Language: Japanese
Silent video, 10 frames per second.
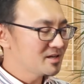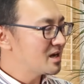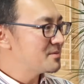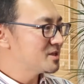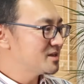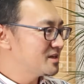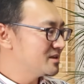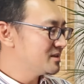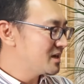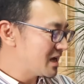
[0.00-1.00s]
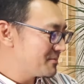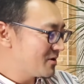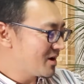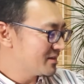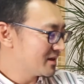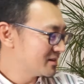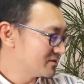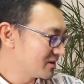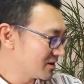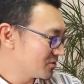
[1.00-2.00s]
回目的、二回目はなんてい
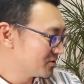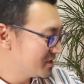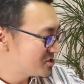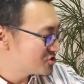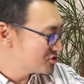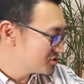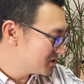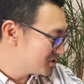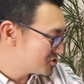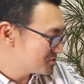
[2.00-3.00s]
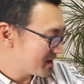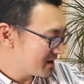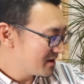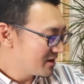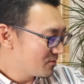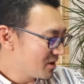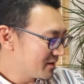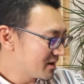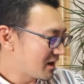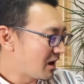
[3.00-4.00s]
うか、この2週、2週目
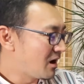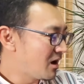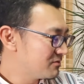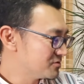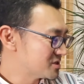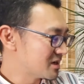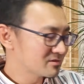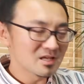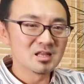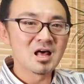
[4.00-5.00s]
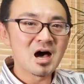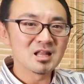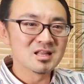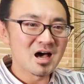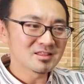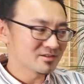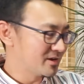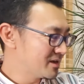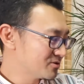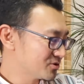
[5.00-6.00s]
はなんかアーフじゃなくてラ、ラっていう
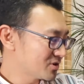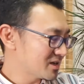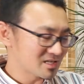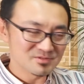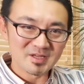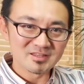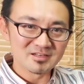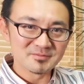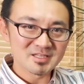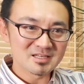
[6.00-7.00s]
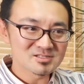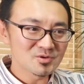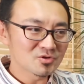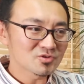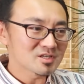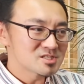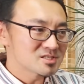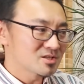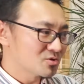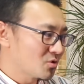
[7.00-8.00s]
L の音から始まってるみたいな、そういうことが自
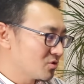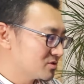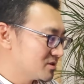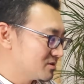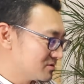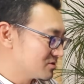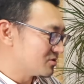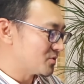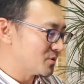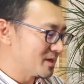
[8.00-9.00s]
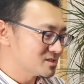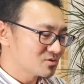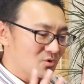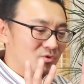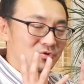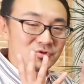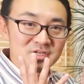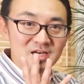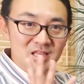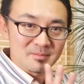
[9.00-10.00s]
然と起こってくると思います。こう、喉を
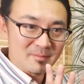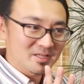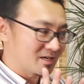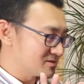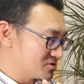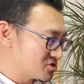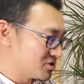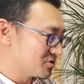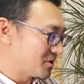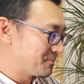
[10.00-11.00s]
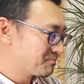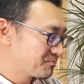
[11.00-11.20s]
開いたままで発音してると。